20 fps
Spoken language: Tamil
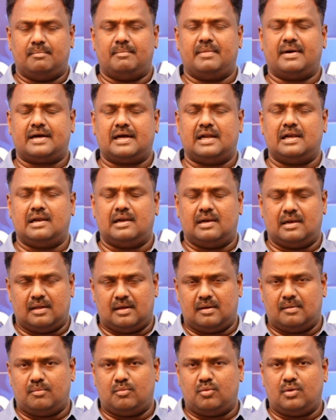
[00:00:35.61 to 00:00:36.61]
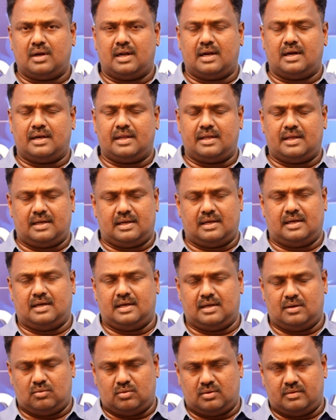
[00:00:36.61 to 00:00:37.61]
மக்கள் முன்னாடி
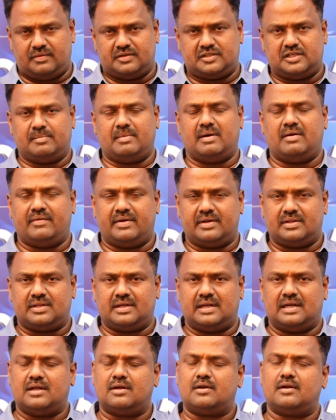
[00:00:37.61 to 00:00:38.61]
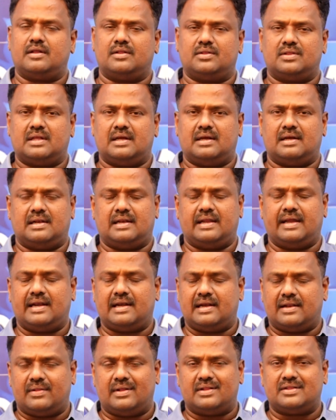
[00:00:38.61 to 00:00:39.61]
ஒரு விஷயமாக வைத்து எல்லோரும் இந்த
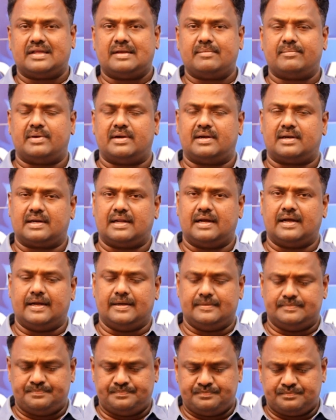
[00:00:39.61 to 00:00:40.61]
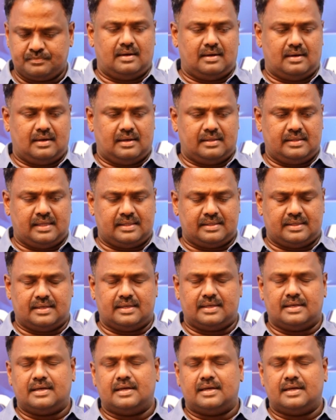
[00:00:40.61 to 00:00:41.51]
லைனில் தான் திங்க் பண்ணிட்டுருக்காங்க அதாவது